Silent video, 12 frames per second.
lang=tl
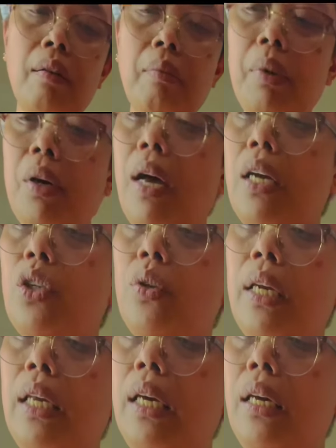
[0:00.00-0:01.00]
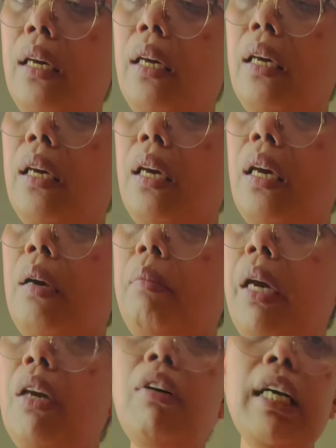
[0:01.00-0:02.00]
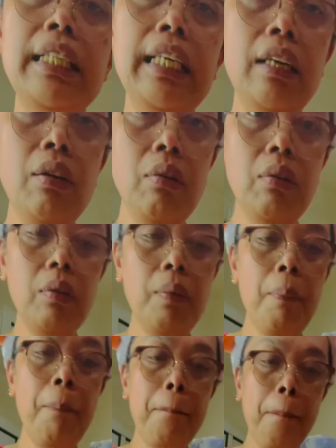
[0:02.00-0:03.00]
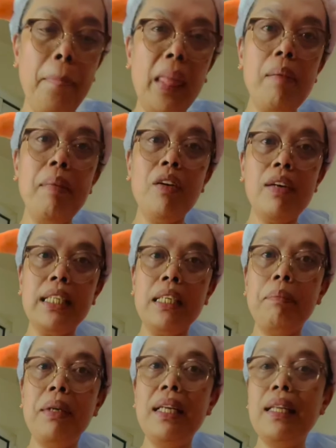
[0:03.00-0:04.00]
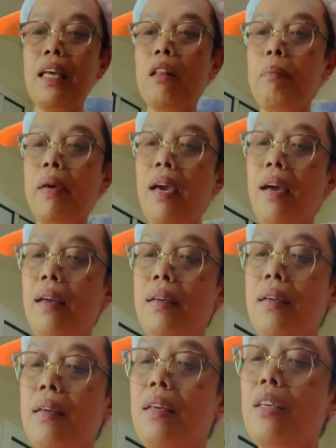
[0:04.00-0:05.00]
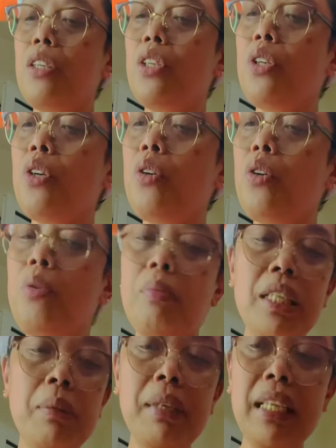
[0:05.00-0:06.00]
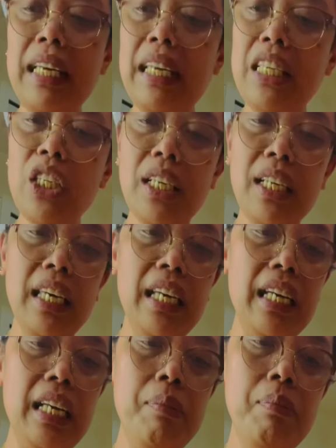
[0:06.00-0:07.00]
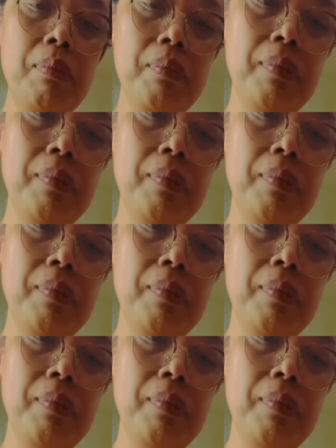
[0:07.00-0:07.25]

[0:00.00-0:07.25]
Pero actually, meron kasing yung, meron kasing Philadelphia. So, mas madali siyang i-cream.